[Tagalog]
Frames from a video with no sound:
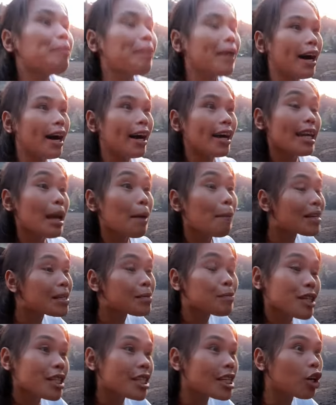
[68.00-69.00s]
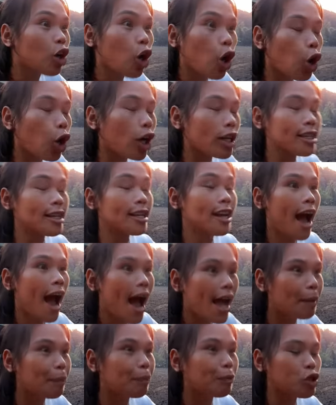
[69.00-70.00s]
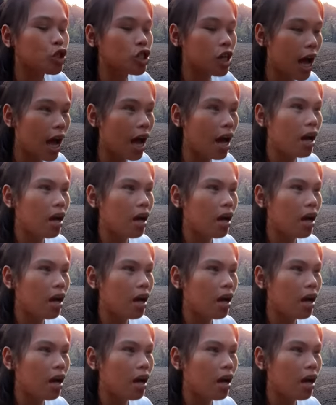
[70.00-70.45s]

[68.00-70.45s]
ba? Ilabas mo rin si Coco kasi nahanap ko siya.